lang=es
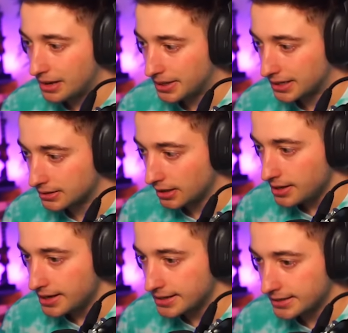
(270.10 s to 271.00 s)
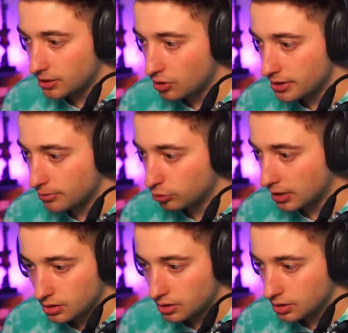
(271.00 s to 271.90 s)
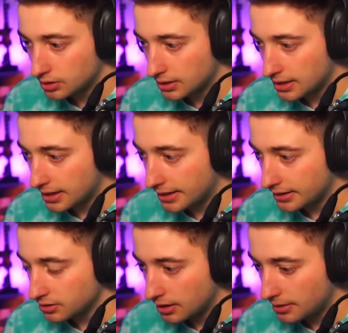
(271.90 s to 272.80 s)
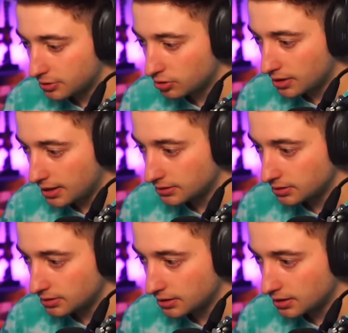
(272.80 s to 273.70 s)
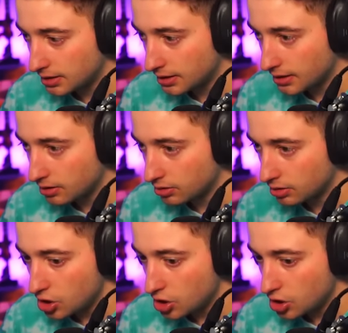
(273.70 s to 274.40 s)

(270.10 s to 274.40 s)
barata, el hijo de puta... ¿Esta qué caja es? ¿Ha visto cajas esta si la ha caído?